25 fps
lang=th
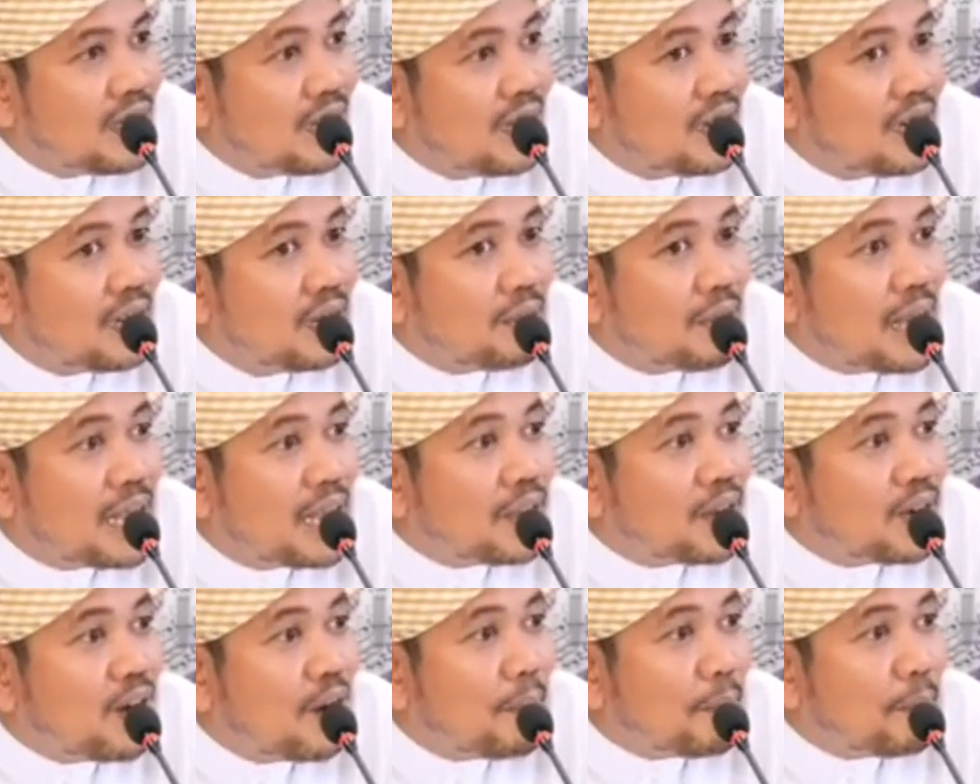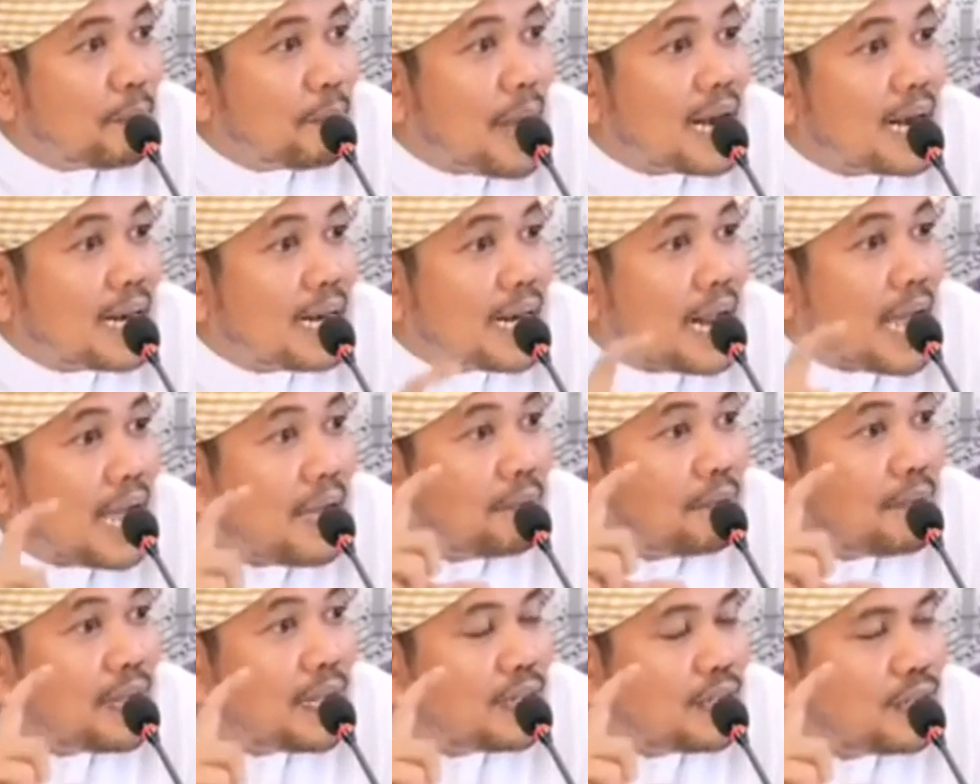หรือไม่ก็ปั้น
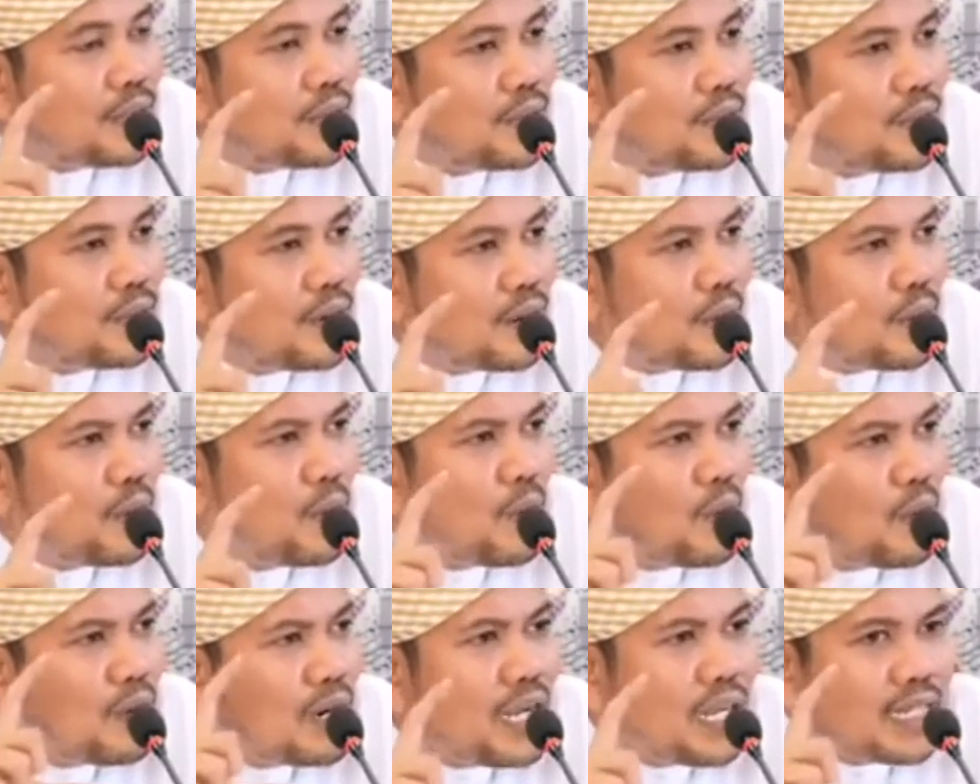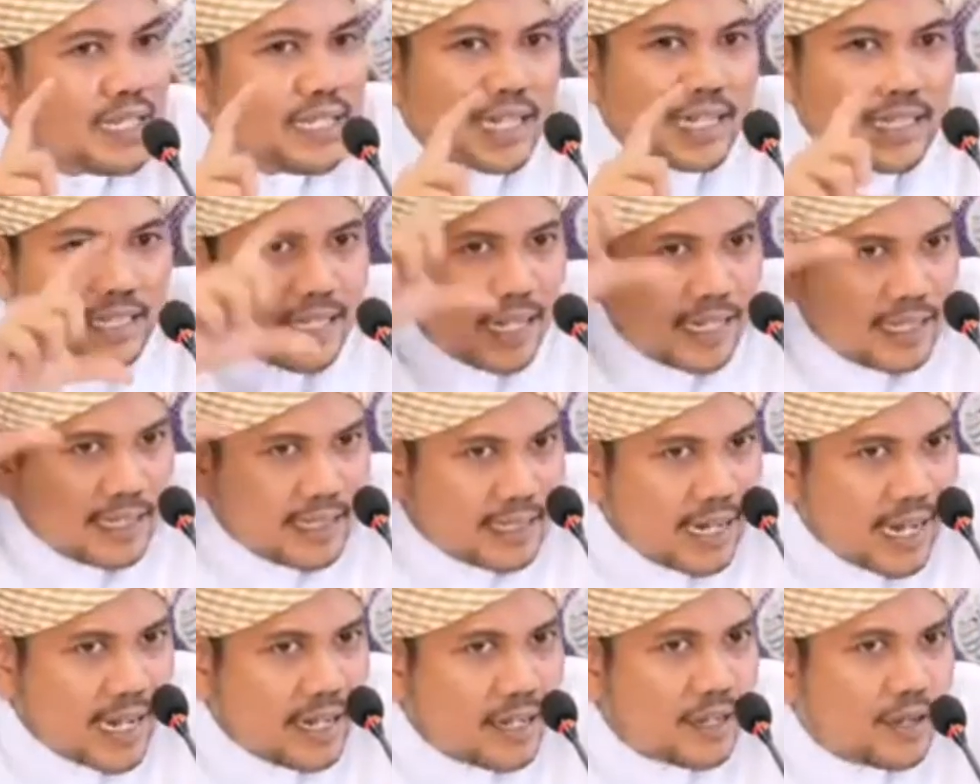น้ำเป็นตัวกุเรื่องเท็
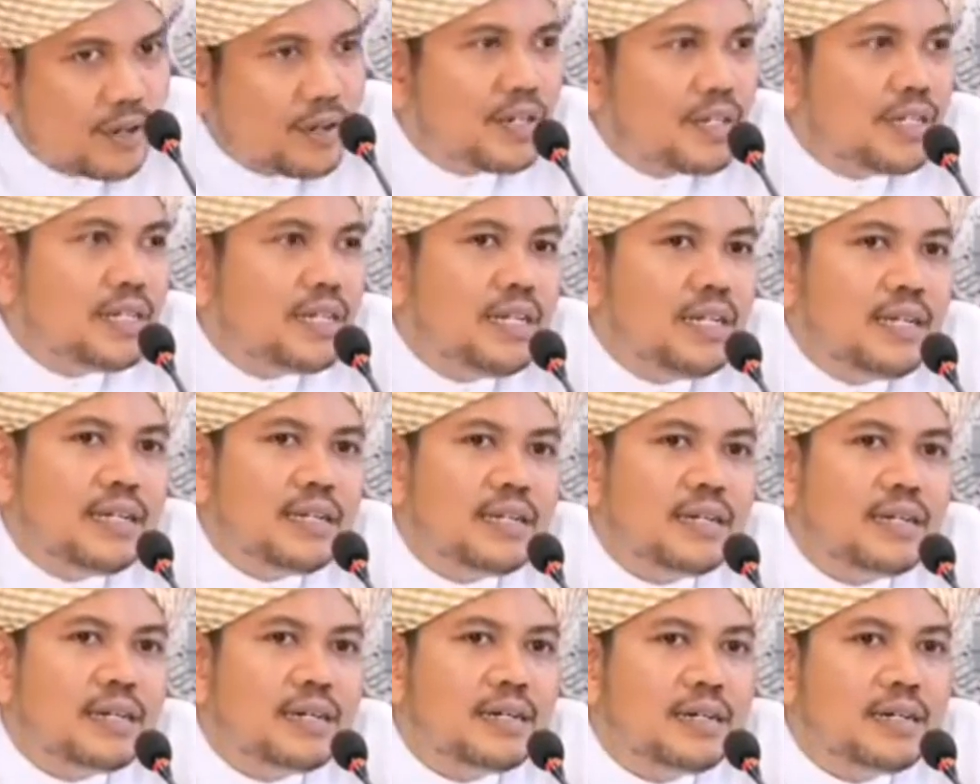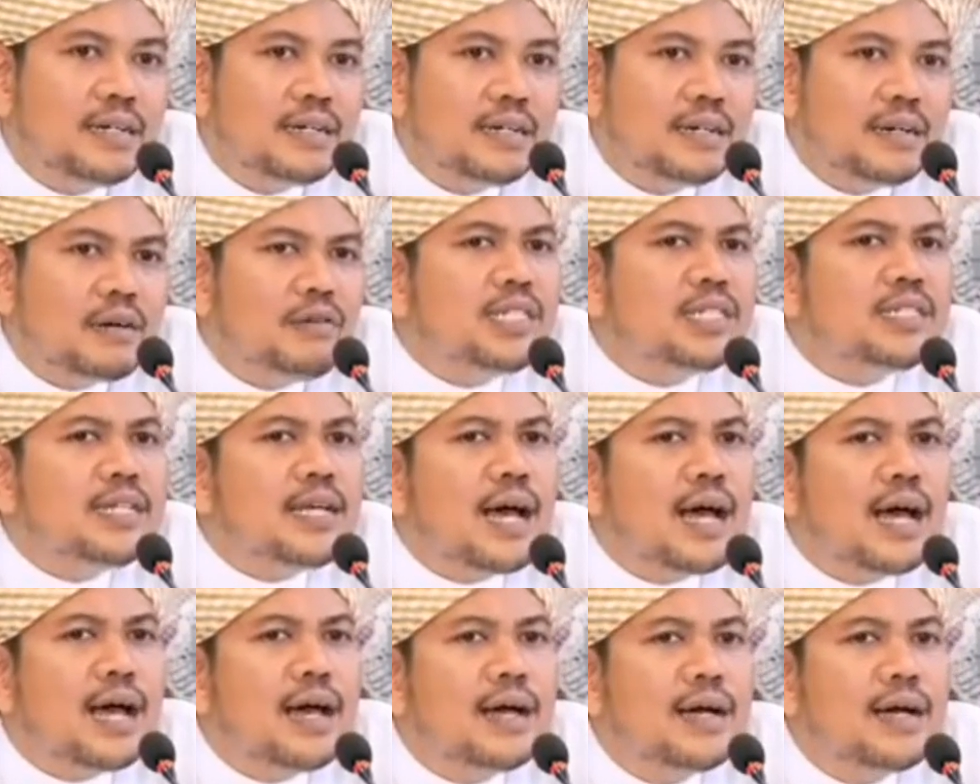จๆใส่คนที่เราอิจฉา